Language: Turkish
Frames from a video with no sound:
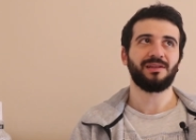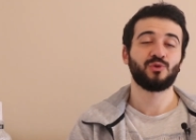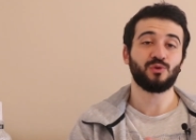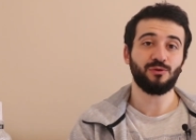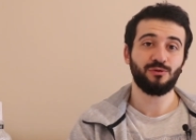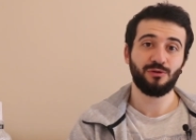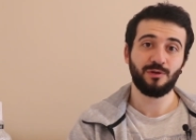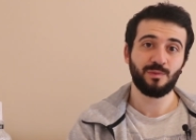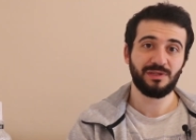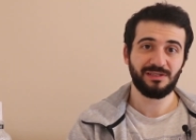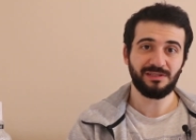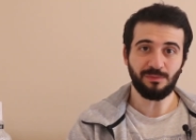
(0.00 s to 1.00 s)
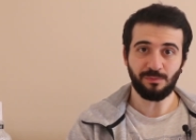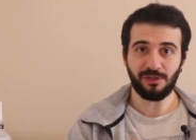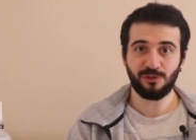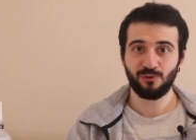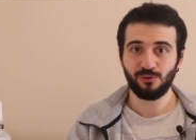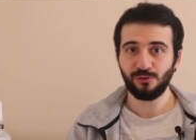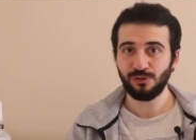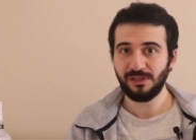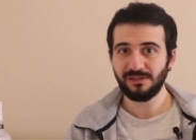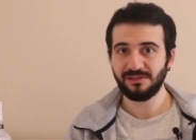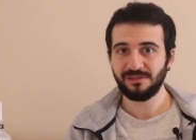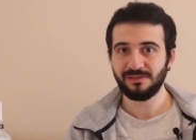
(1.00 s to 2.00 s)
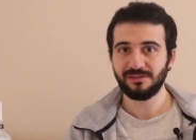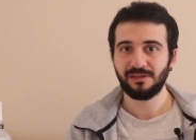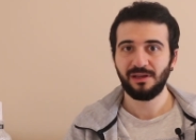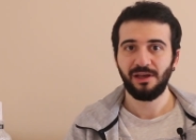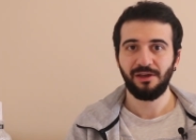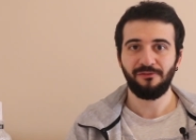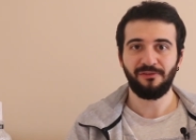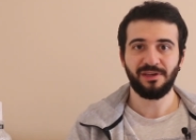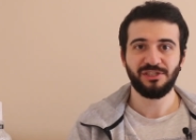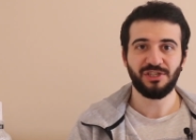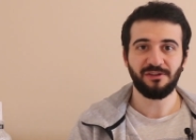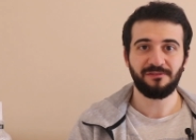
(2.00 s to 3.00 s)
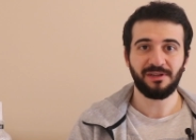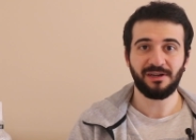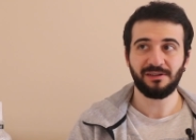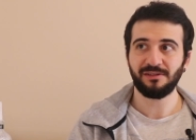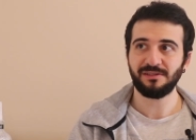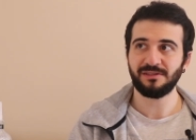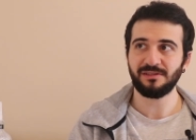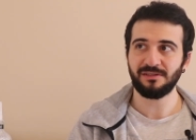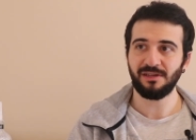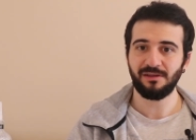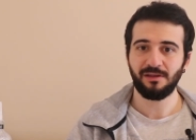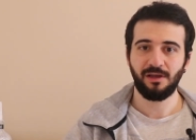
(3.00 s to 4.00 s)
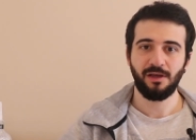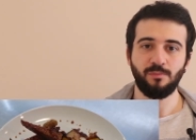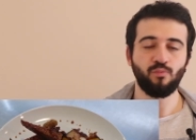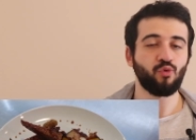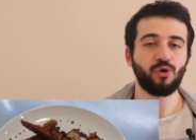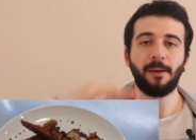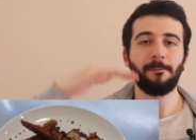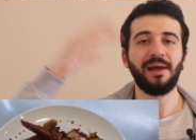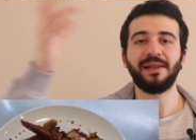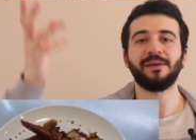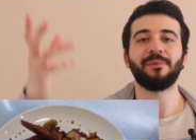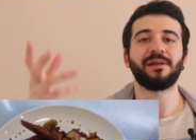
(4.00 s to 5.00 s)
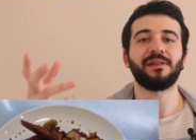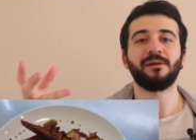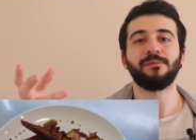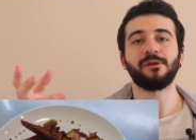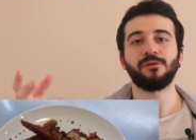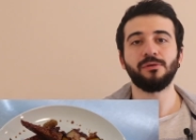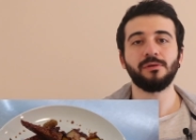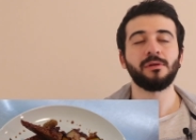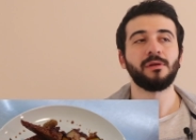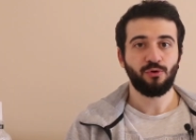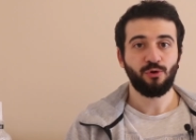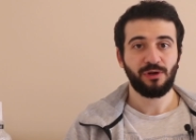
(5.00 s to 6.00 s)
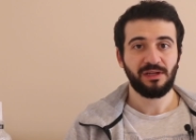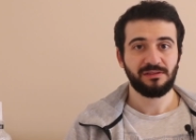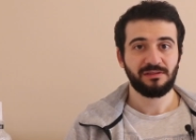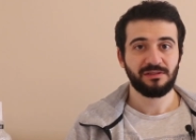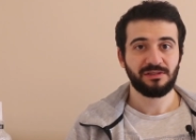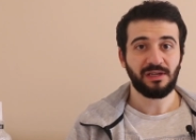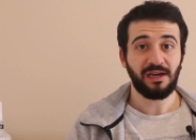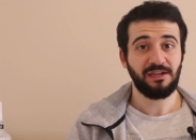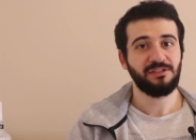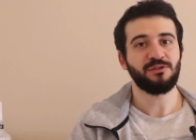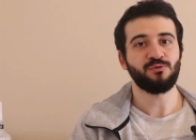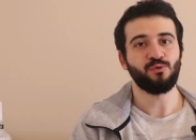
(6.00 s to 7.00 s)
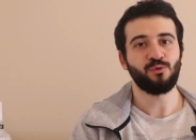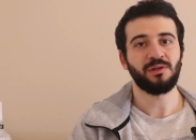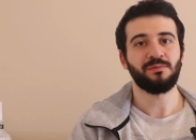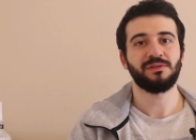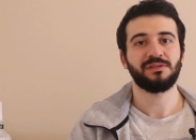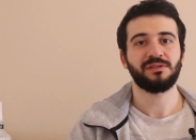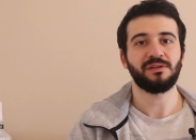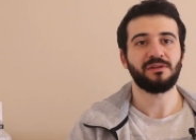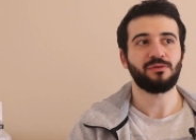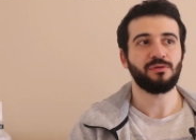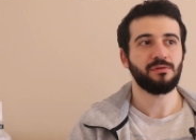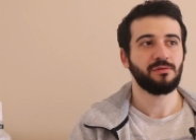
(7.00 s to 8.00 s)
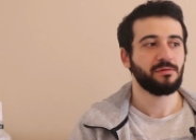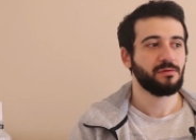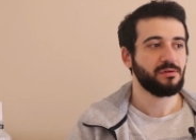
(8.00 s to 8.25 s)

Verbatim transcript: Son döneminiz mezun olacaksınız ve şefler artık sizden mükemmel yemekler bekliyor. Öğrendiğiniz her şeyi uygulamanız gerekiyor.